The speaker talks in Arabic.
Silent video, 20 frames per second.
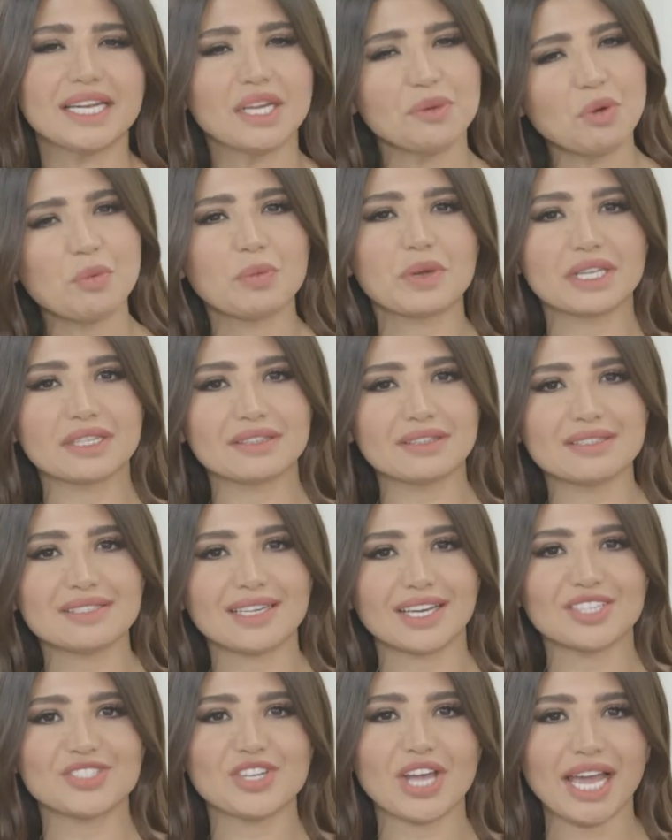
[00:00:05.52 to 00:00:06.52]
يلي ممكن
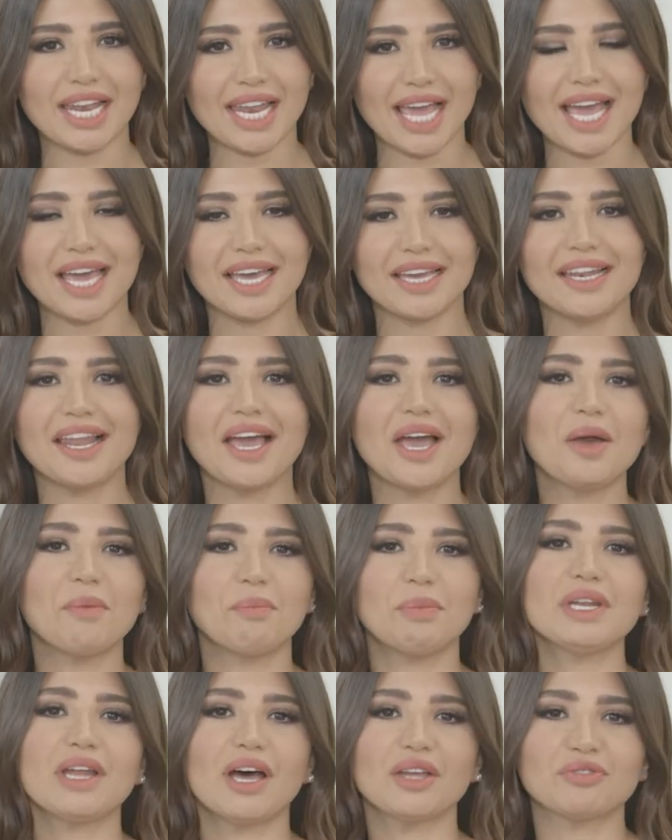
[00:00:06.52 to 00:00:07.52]
تزعج الأهل
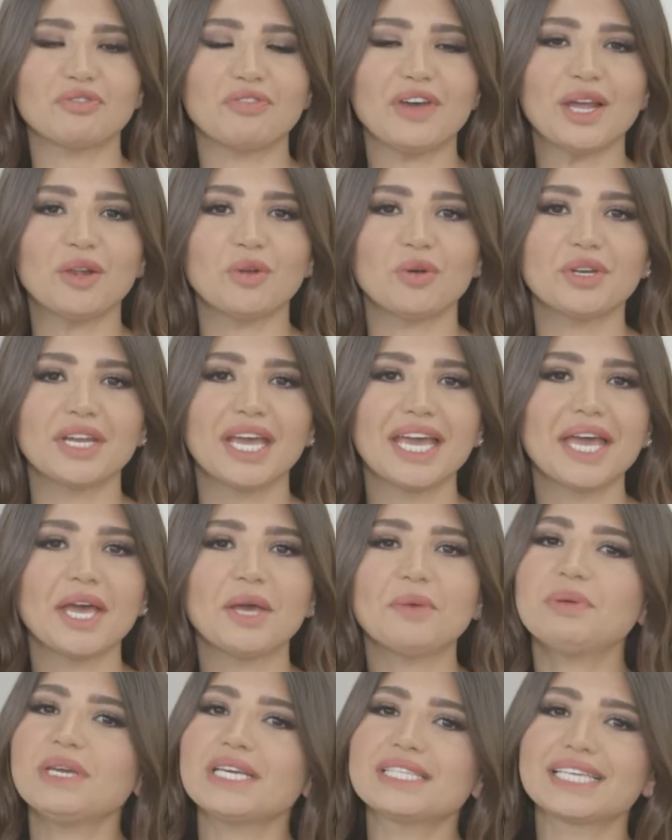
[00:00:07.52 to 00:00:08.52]
من أطفالهم
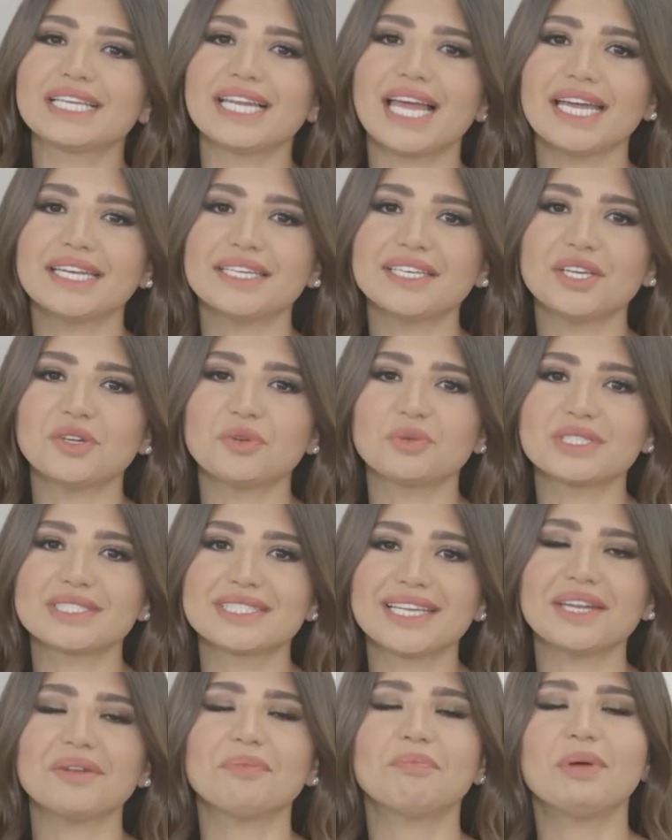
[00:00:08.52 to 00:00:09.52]
بيأتي الأنين
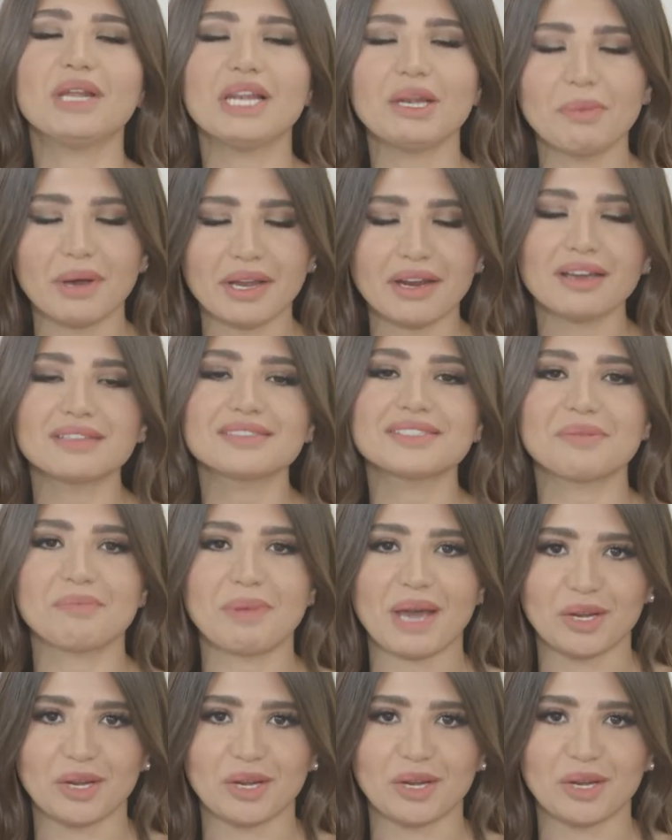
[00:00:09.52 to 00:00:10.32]
والزن بالمراتب